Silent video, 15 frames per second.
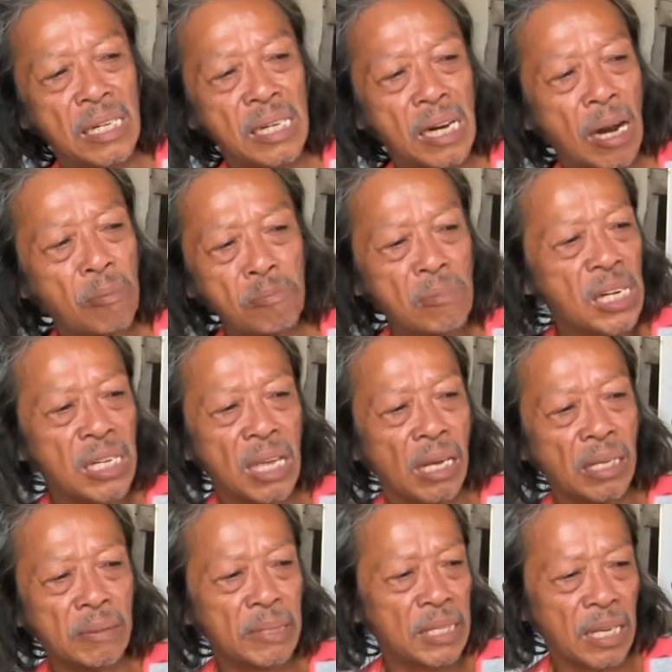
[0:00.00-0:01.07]
không biết
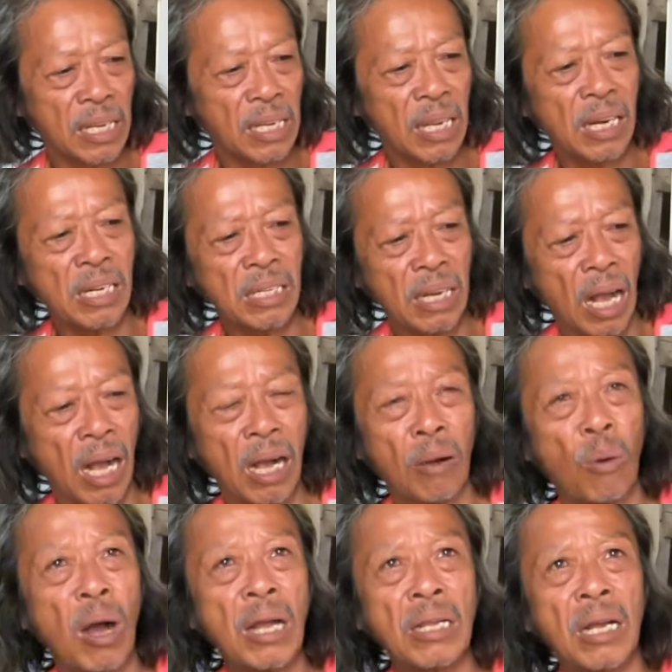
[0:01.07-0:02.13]
chữ nó gì chứ nó khờ
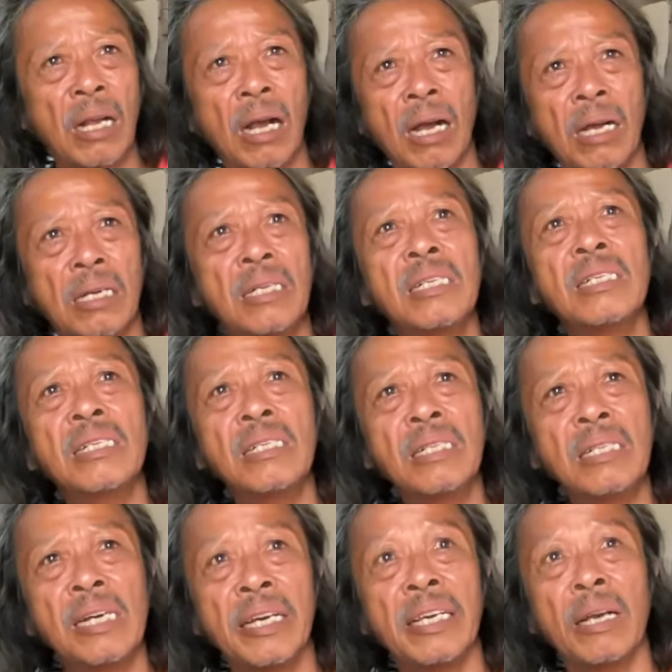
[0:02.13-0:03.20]
quá trời khờ nó,
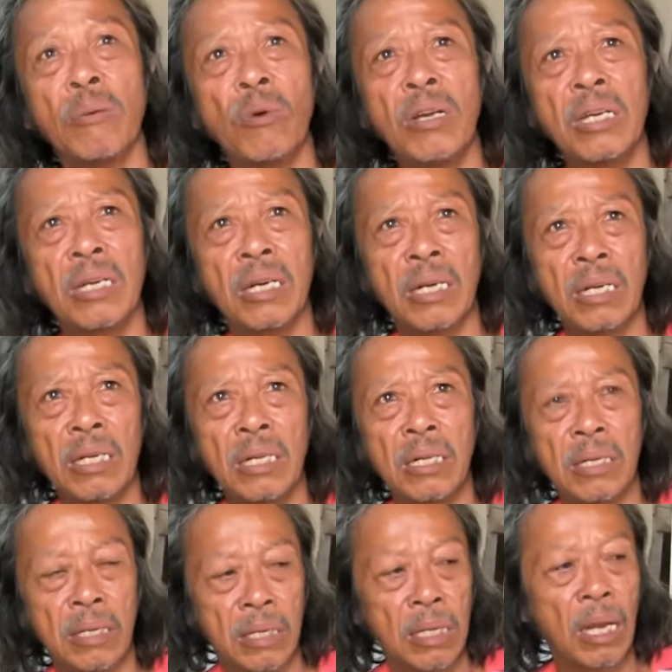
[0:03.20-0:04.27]
nó hiền quá hiền nữa
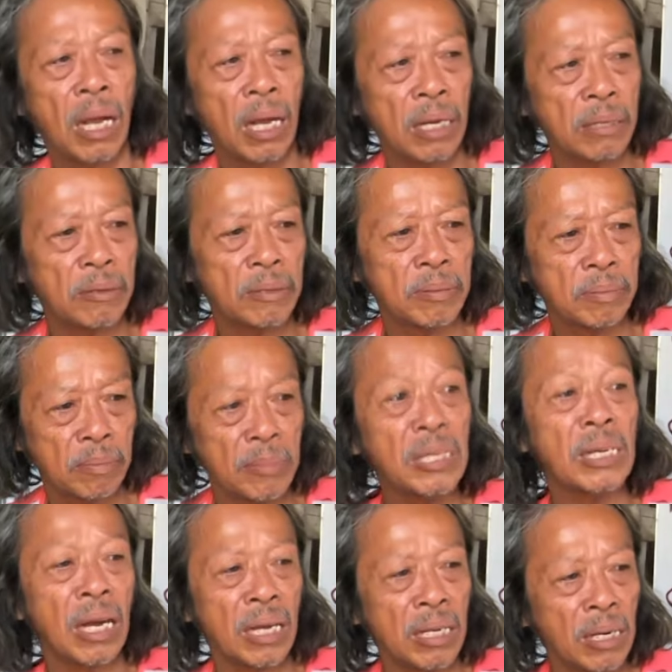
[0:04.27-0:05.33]
dạ. nó khờ
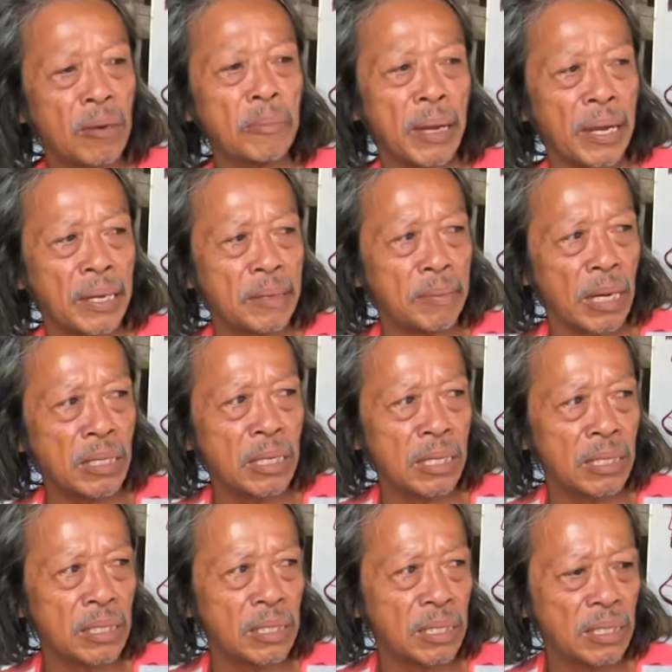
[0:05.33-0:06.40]
như ừ nói mẹ như bẩm
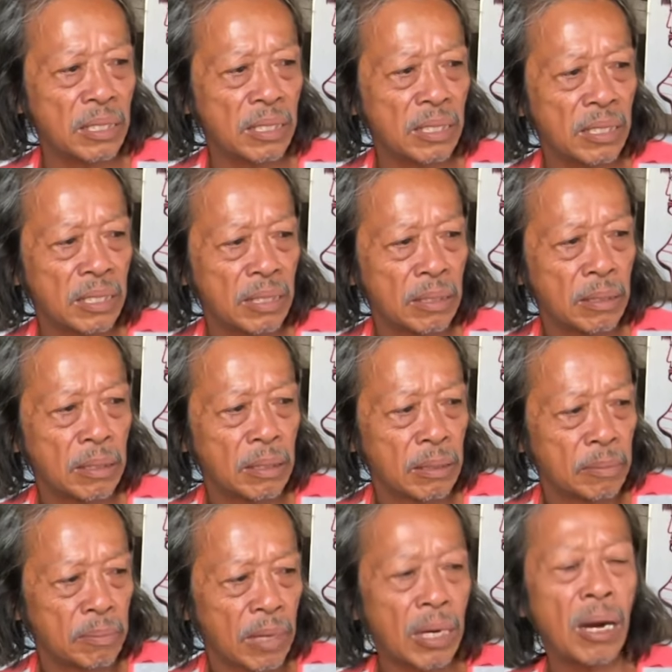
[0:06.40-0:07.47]
sinh đi ừ
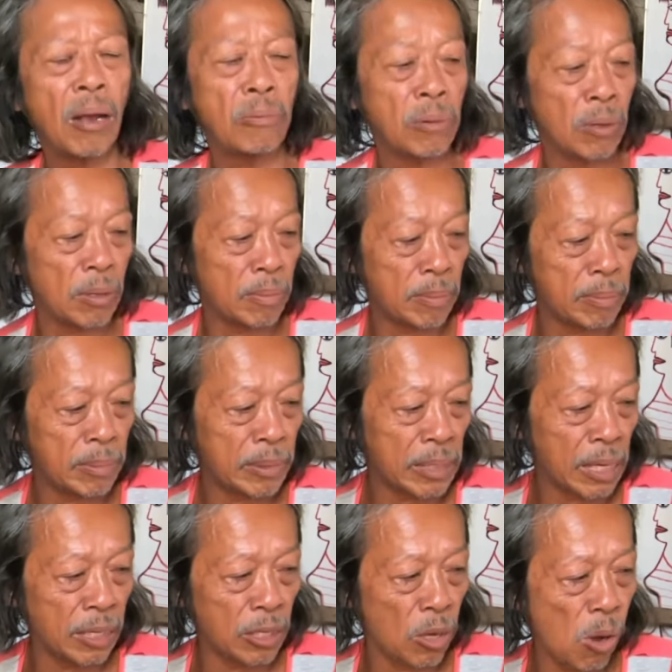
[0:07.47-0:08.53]
mà nó không có
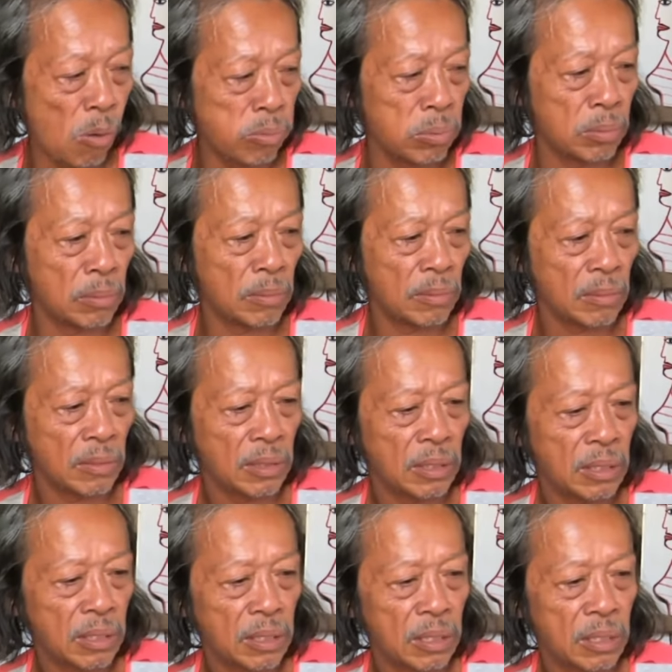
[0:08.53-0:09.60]
ấy gì hung
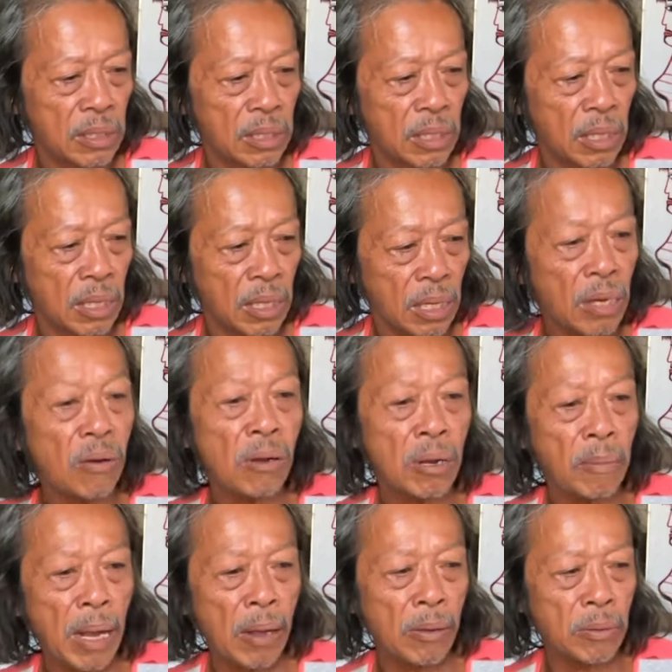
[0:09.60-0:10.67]
có
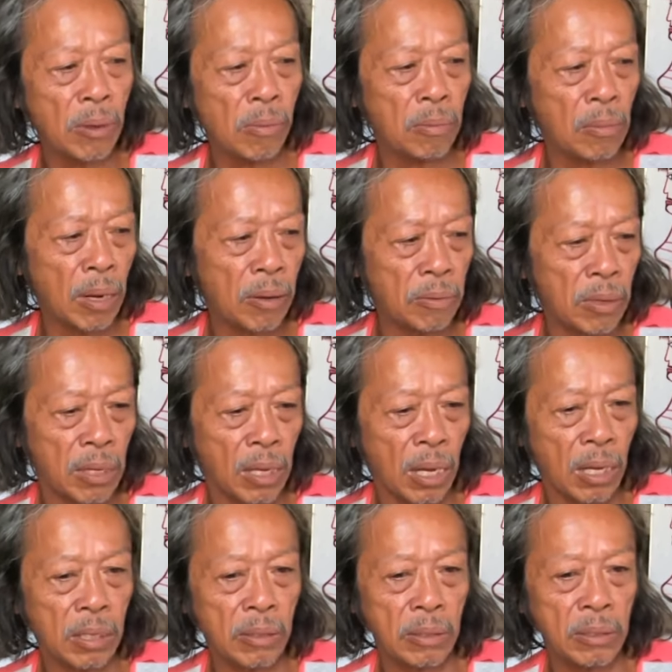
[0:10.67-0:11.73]
cái máu giống máu người
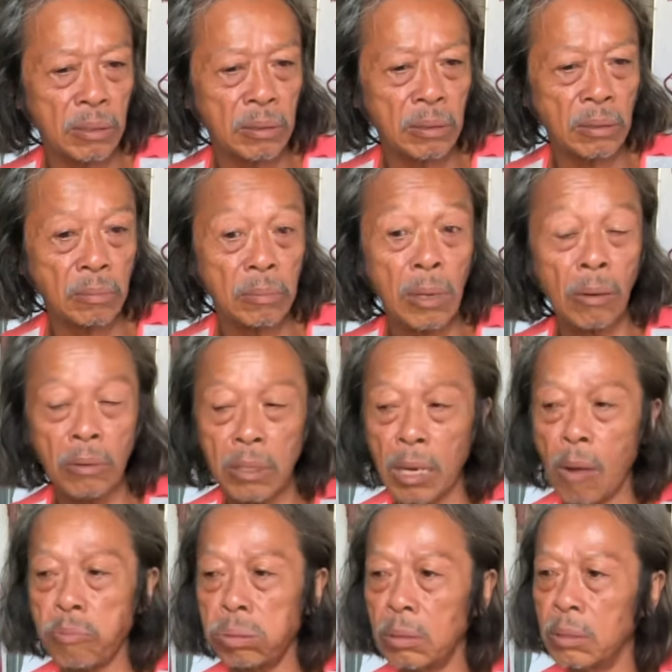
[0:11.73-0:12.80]
vợ tôi máu nó
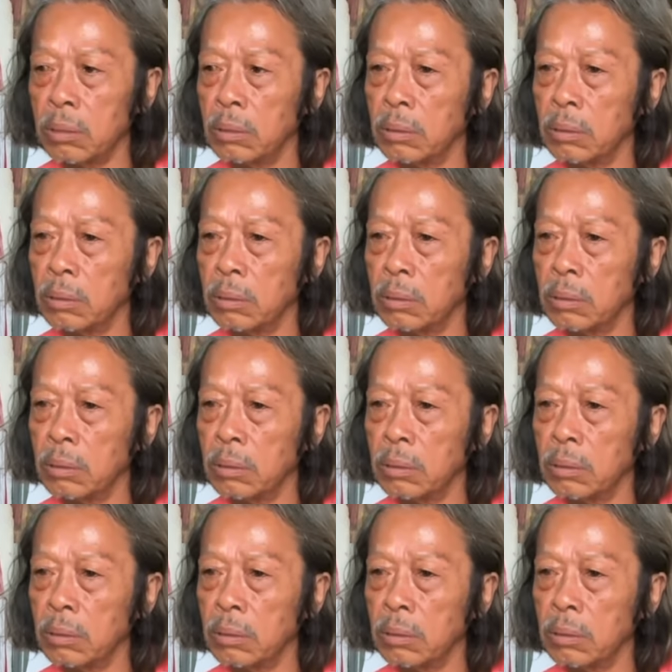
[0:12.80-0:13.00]
nóng